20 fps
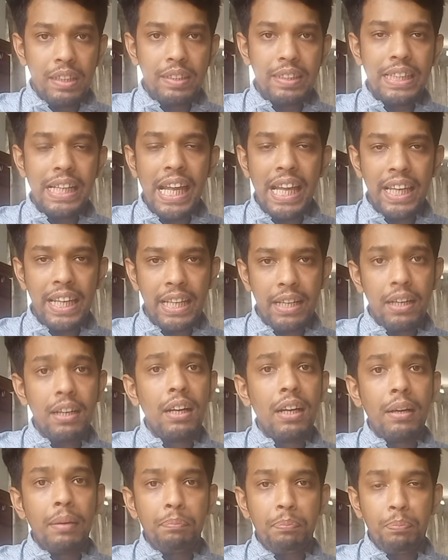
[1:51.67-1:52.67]
রিয়ালের
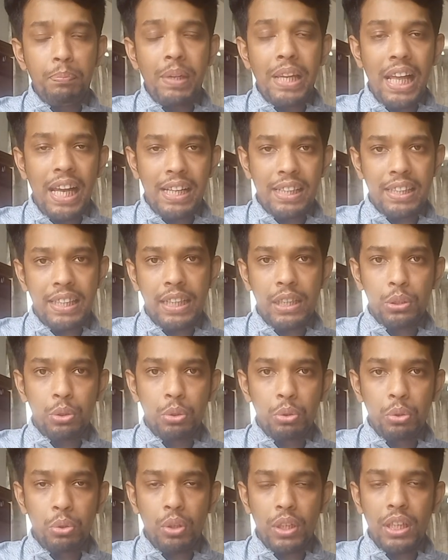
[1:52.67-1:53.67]
প্লেয়ার থেকে
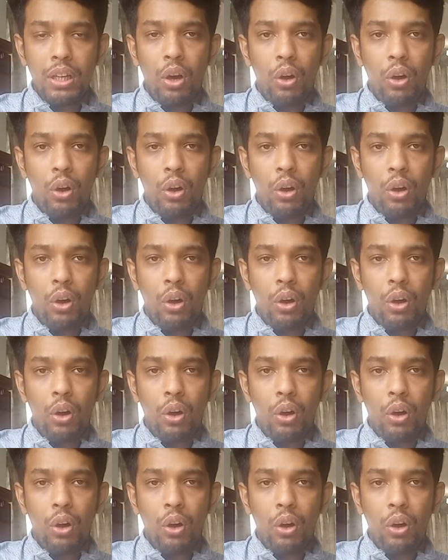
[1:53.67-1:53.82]
শুরু করে